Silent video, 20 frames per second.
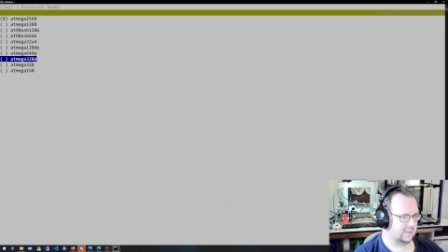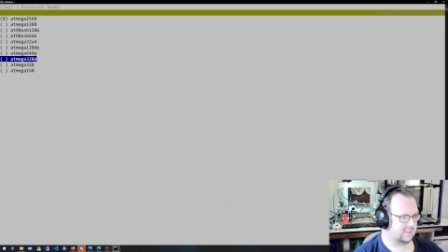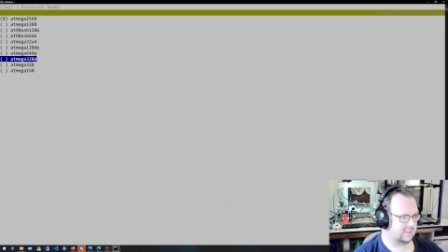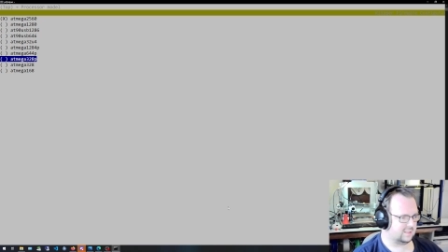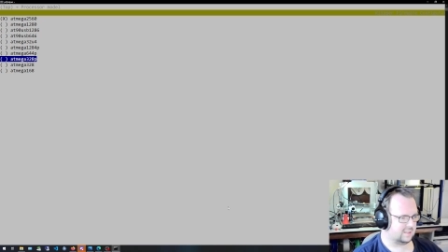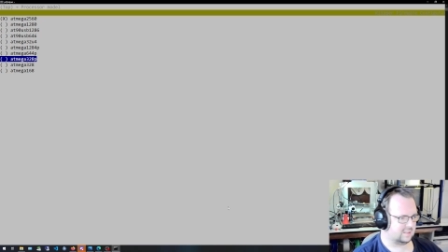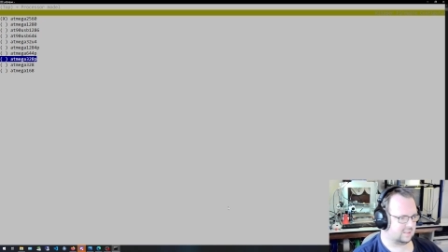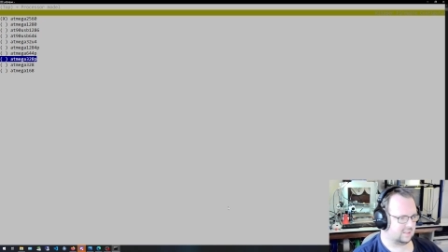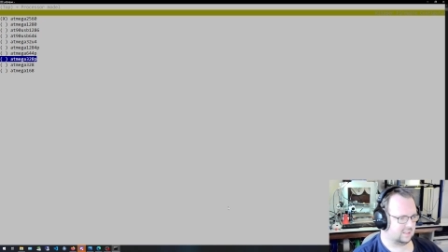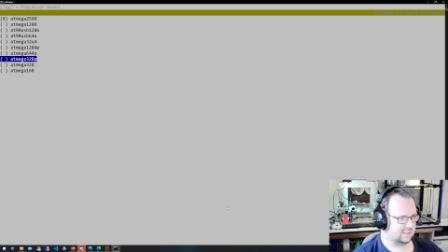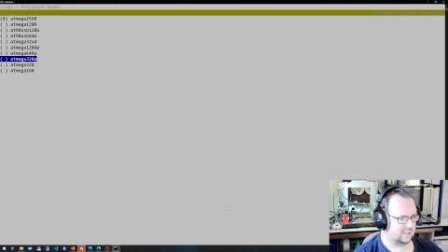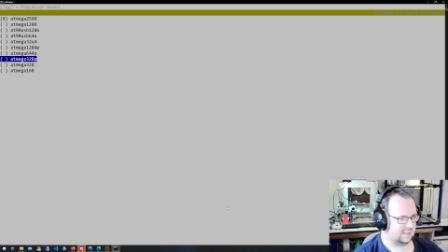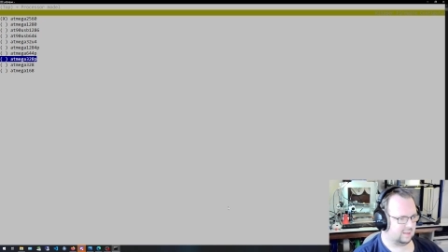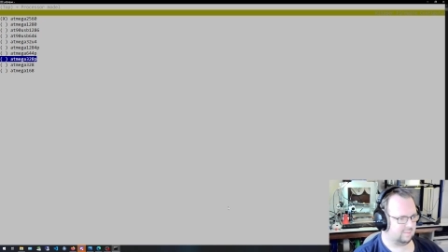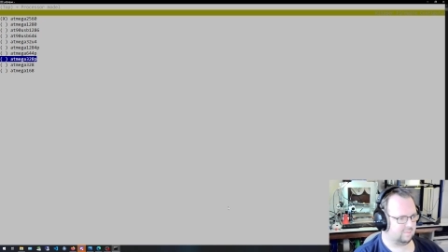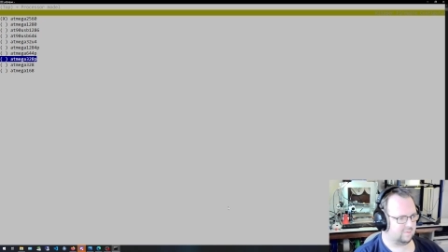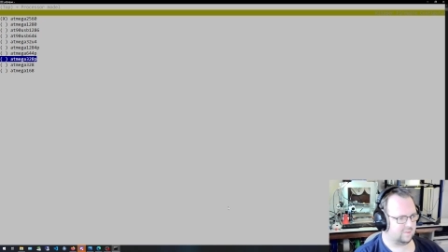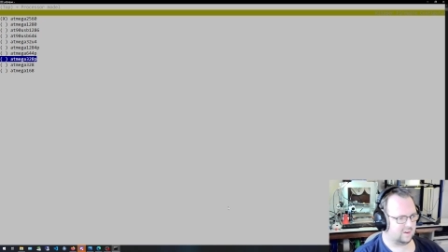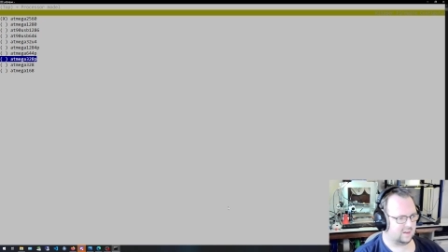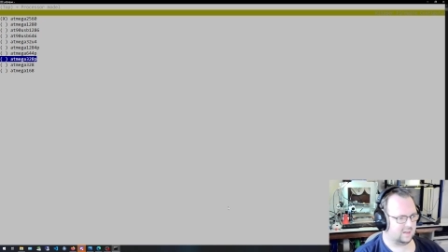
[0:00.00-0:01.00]
Das ist in dem
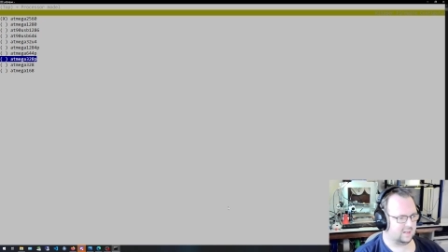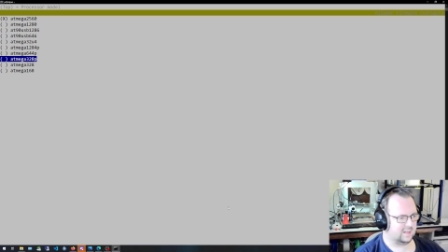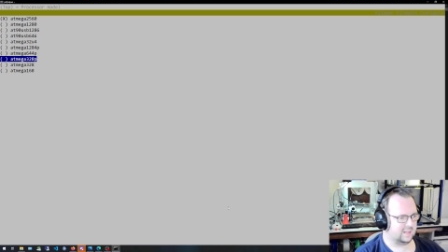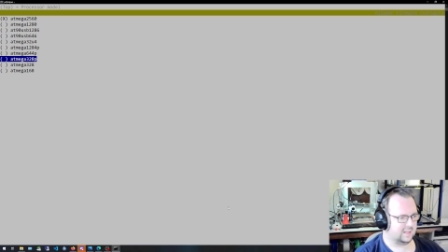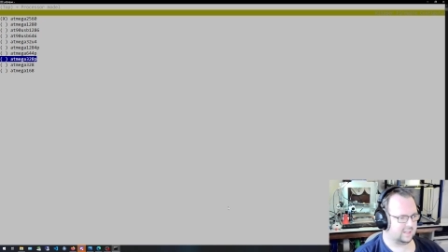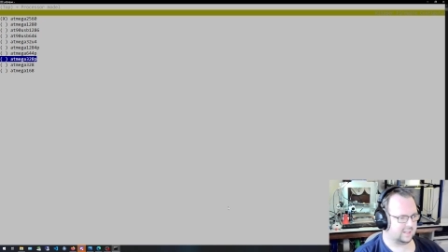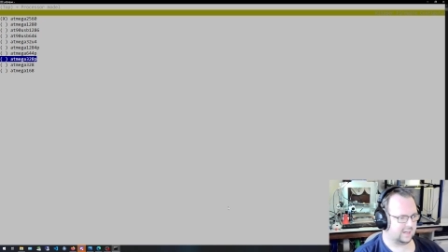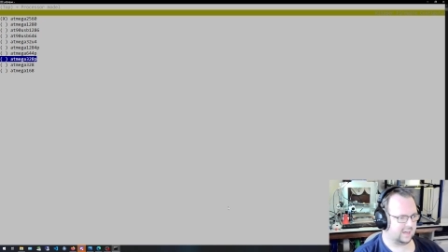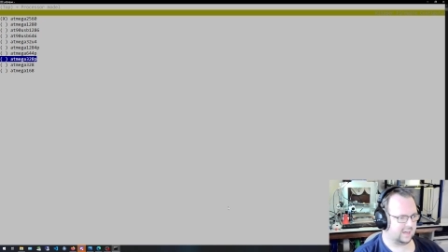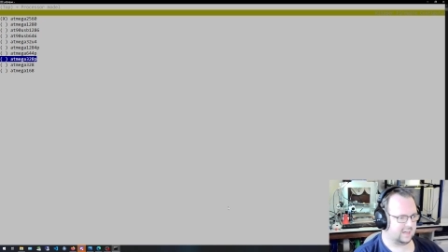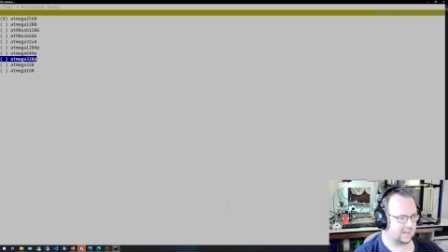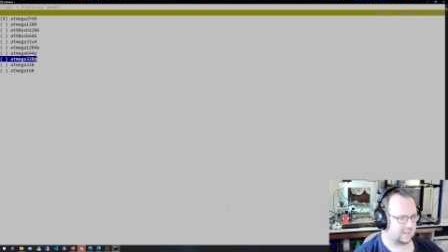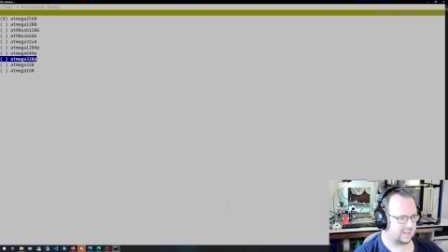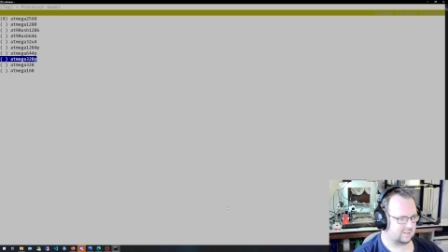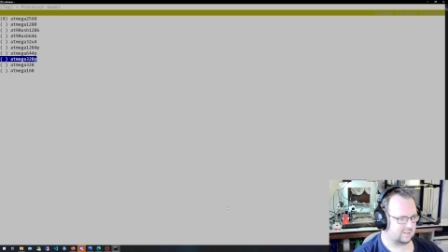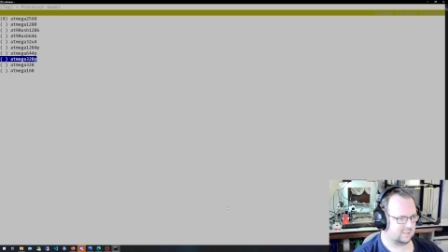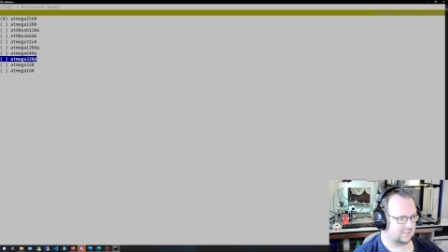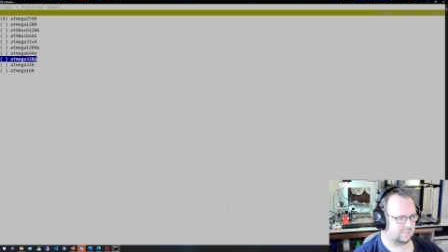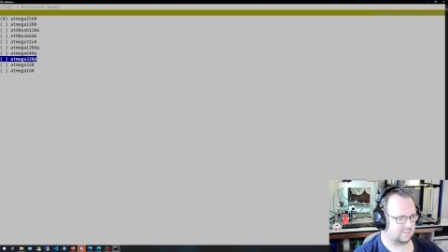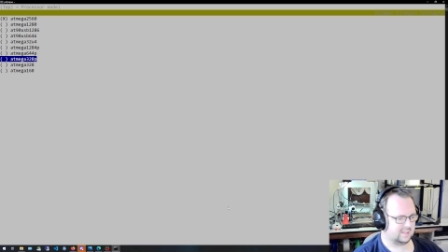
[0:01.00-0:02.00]
Falle der
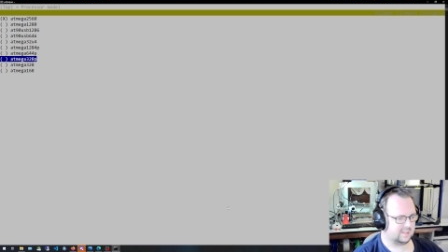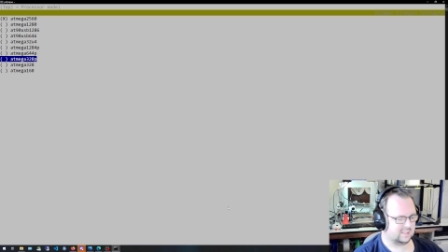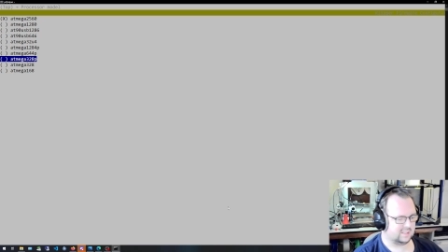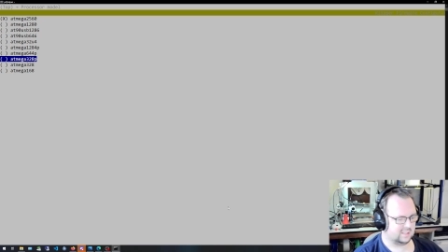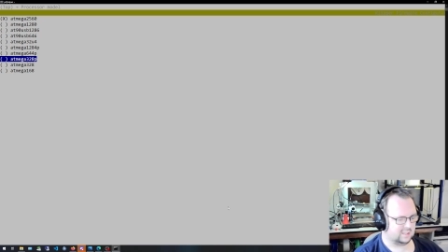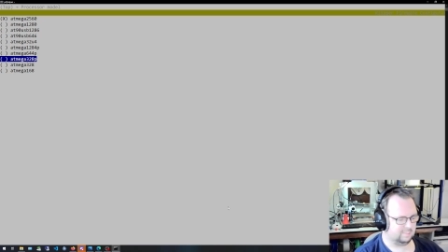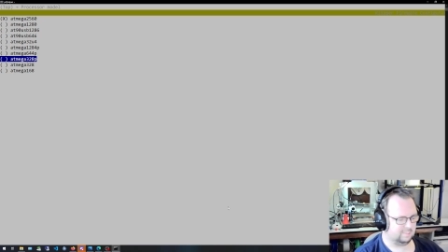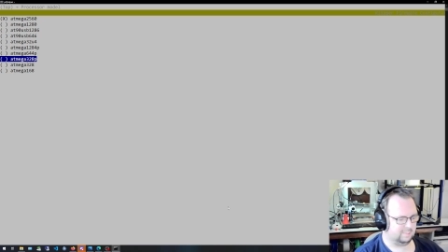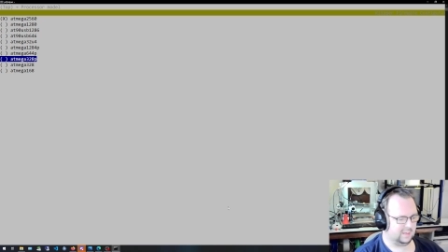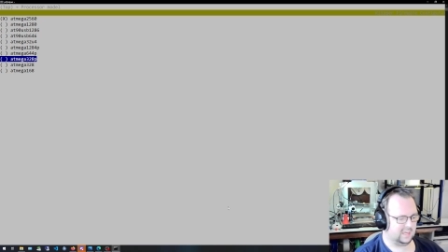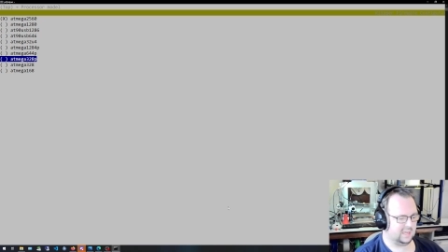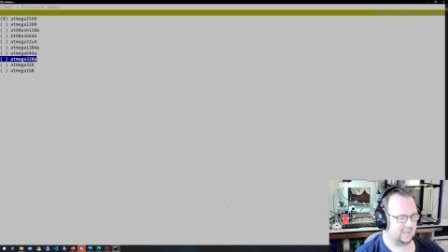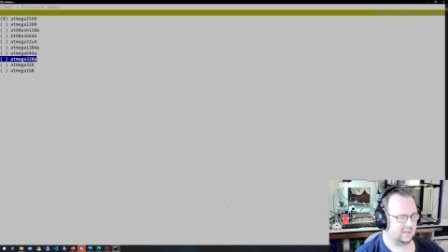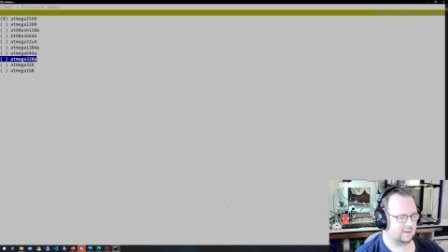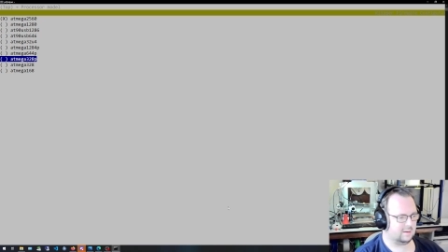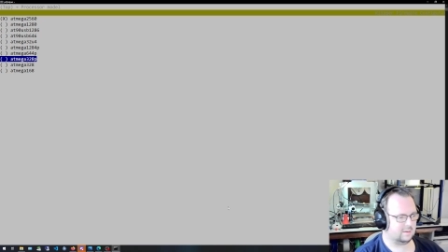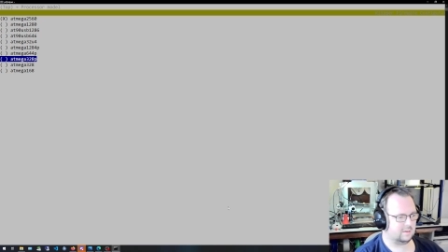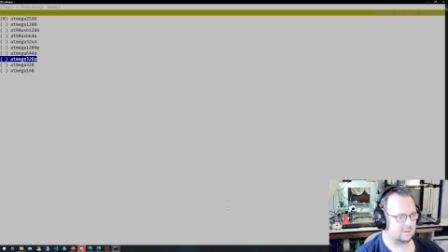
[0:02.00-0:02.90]
328p.